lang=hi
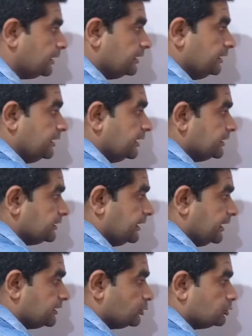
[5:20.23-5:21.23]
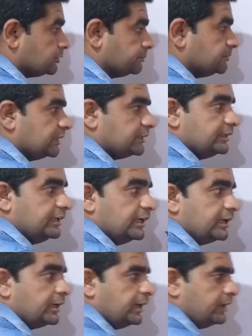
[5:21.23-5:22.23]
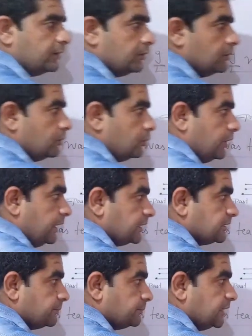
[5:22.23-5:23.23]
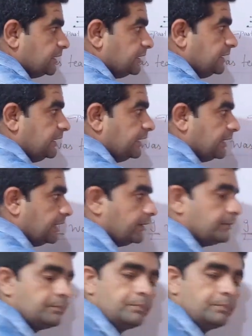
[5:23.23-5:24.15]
पर ये एक तो सब्जेक्ट ये है और एक सब्जेक्ट ये है